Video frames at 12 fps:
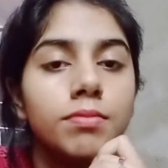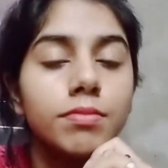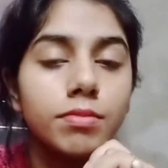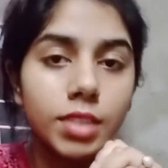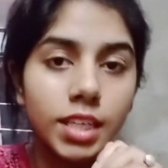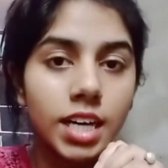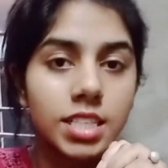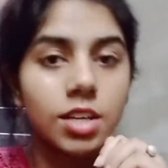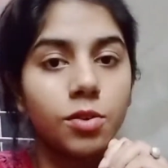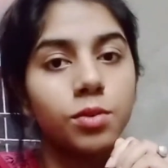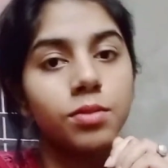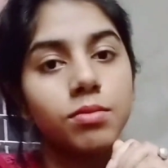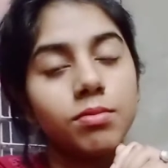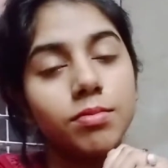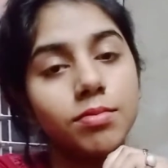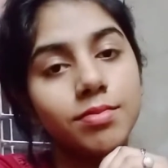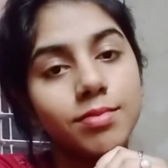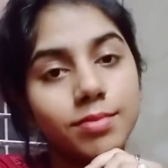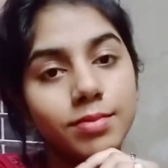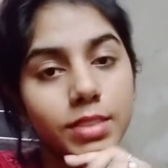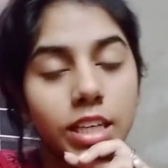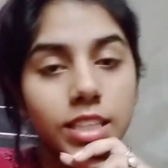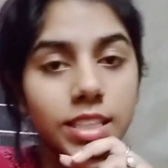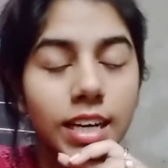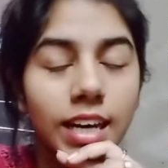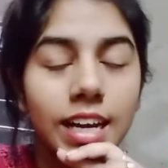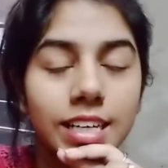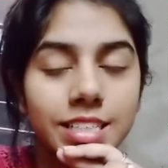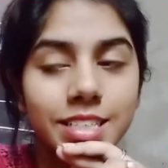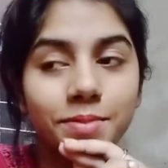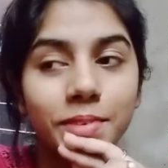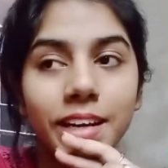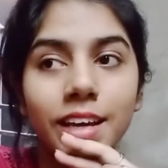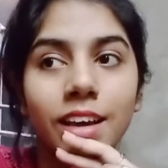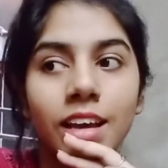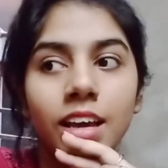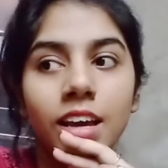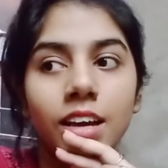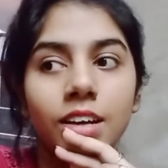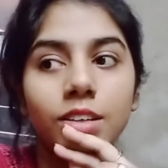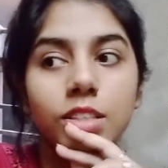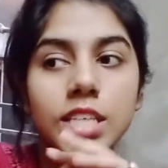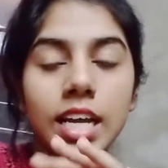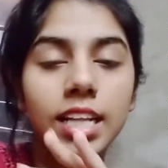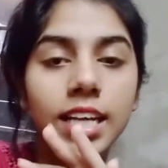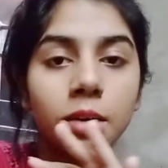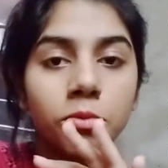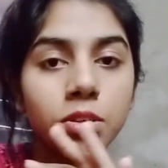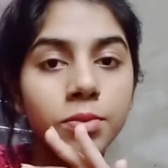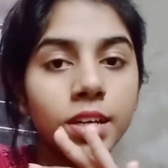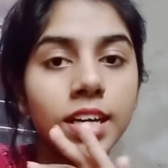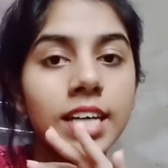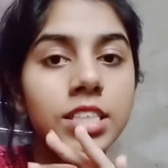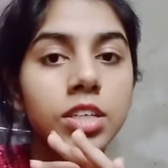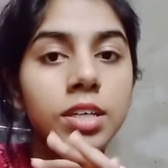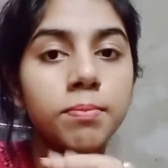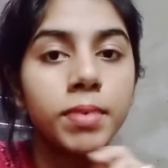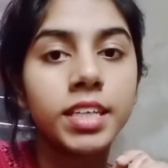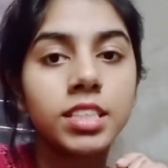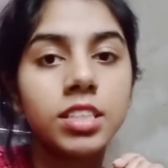ঠিক আছে এখন ঠিকঠাক লাগছে মানে চারিদিকে মোটামুটি কাজ কমপ্লিট